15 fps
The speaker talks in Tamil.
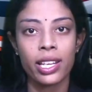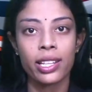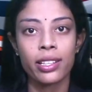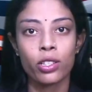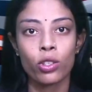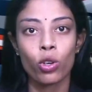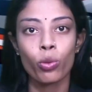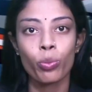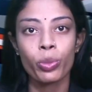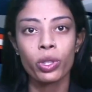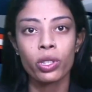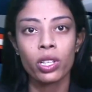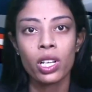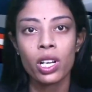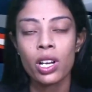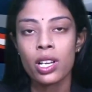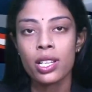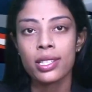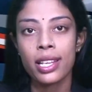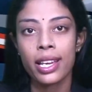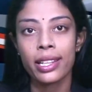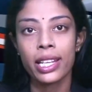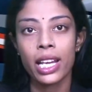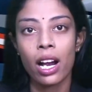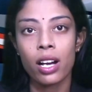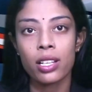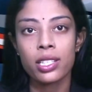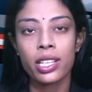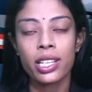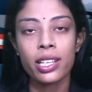செய்தி தொகுப்பு செய்தி
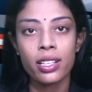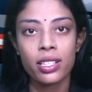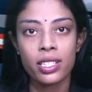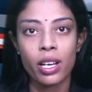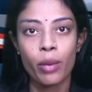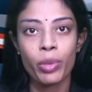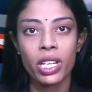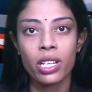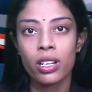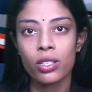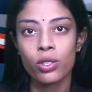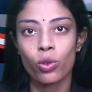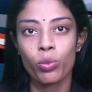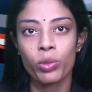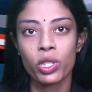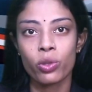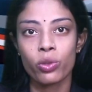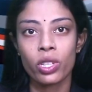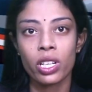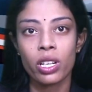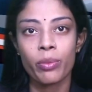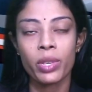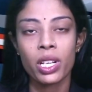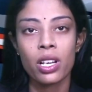ஆசிரியர் சபீனா சோமசுந்தரம்